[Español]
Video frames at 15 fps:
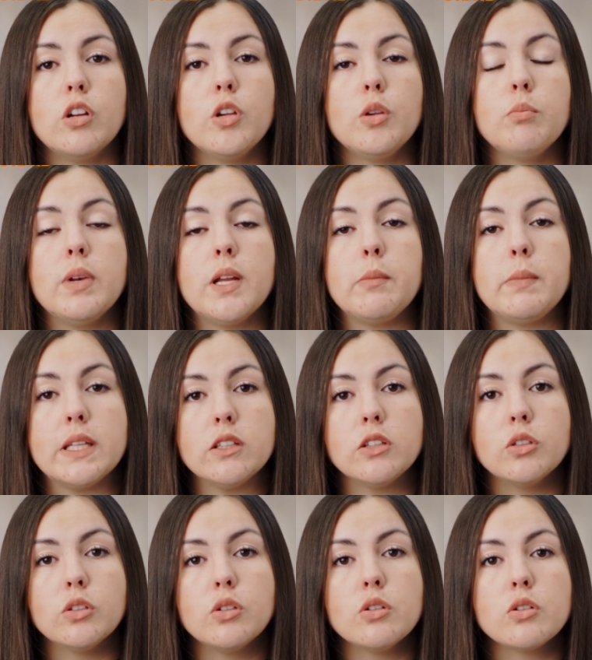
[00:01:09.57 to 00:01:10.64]
los
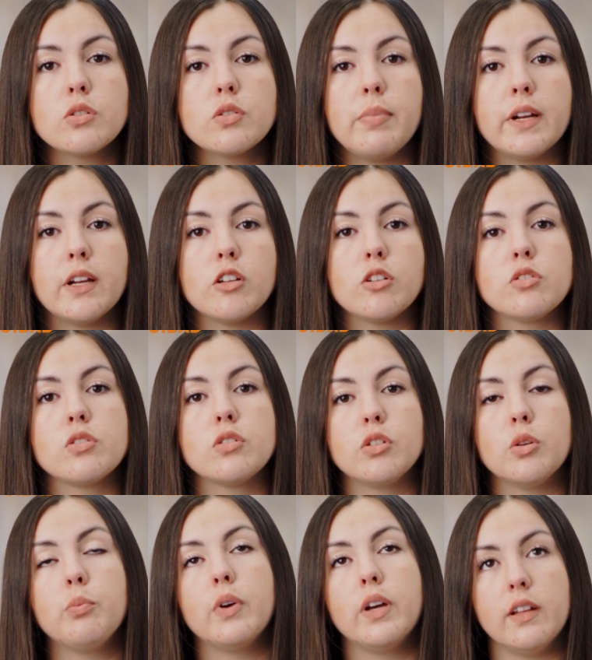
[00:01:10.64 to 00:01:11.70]
implementos para
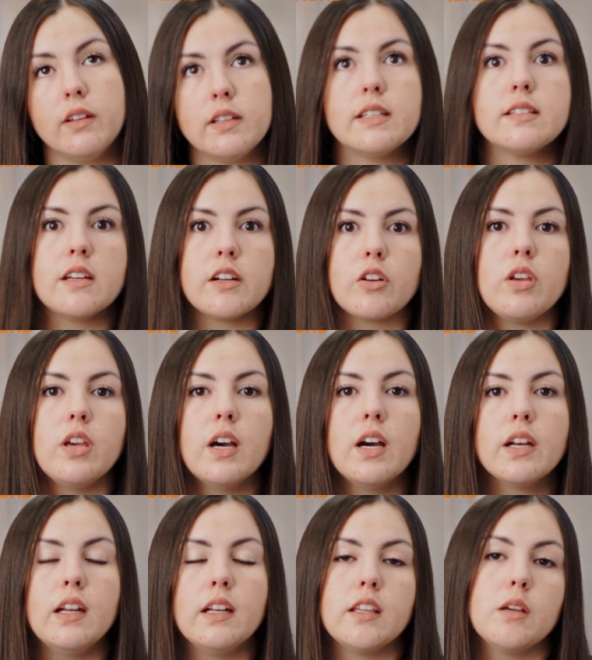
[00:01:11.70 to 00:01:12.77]
nosotros poder
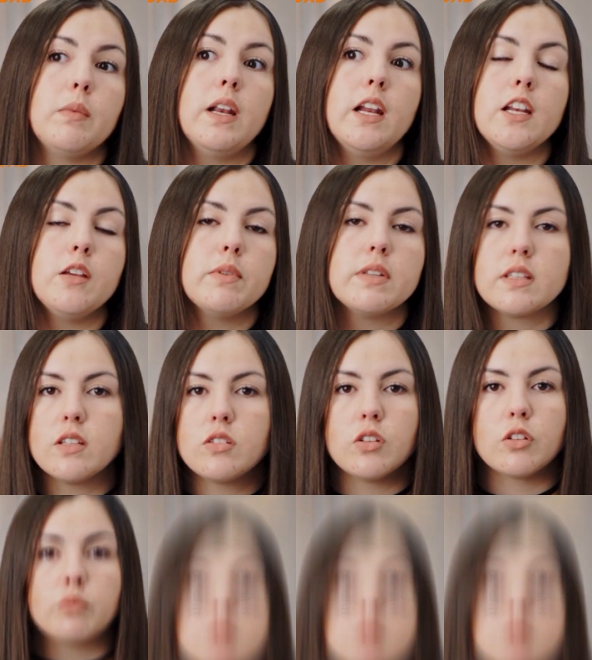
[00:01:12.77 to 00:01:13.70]
desarrollar el tema de la alimentación.